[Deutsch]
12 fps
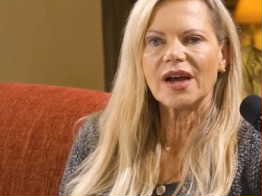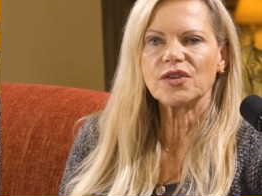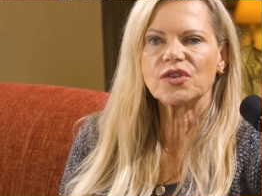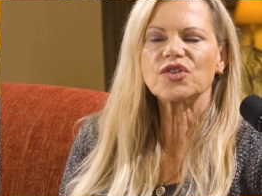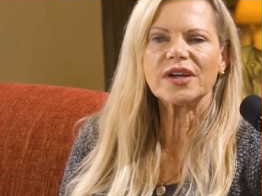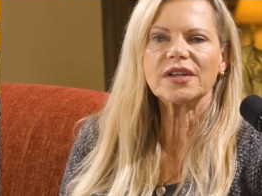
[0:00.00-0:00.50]

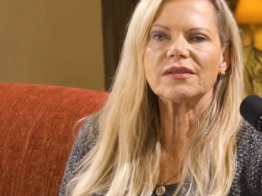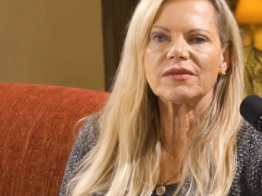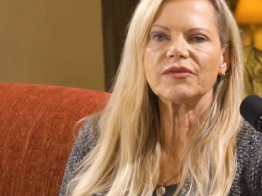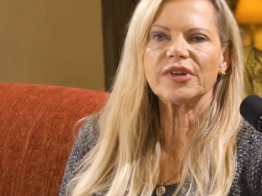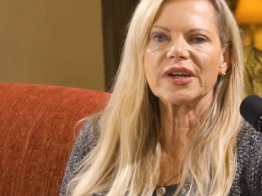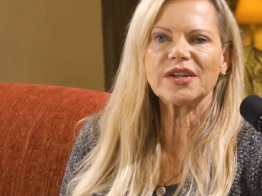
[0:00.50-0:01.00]
Also es scheint
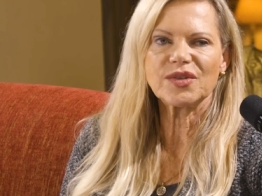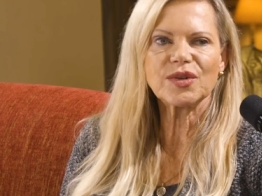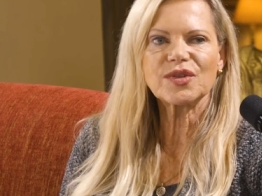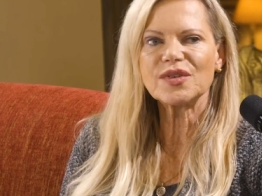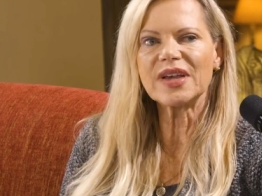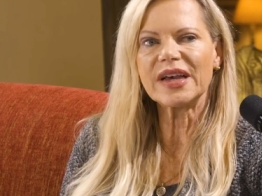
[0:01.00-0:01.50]
wirklich so
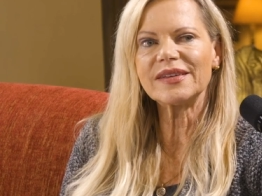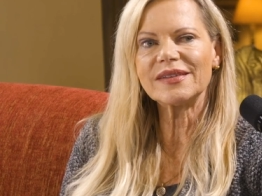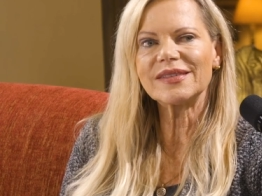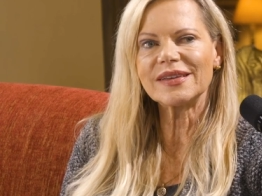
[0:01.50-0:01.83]
zu sein,